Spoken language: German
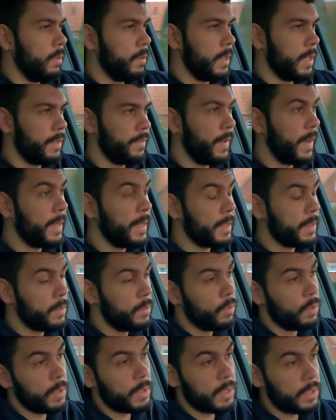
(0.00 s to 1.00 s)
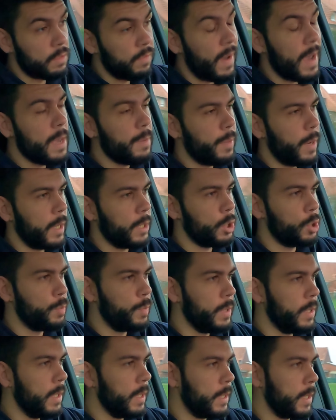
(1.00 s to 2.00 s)
Das waren jetzt nur zwei
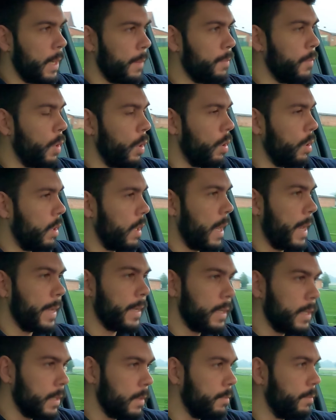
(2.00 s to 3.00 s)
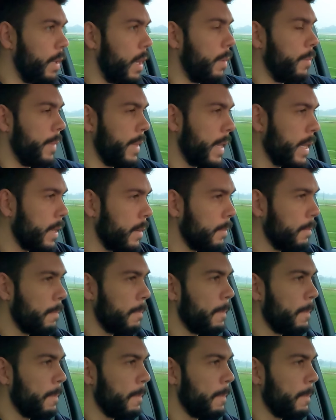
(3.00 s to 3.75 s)
Beispiele. Ich habe noch eigentlich ein paar mehr.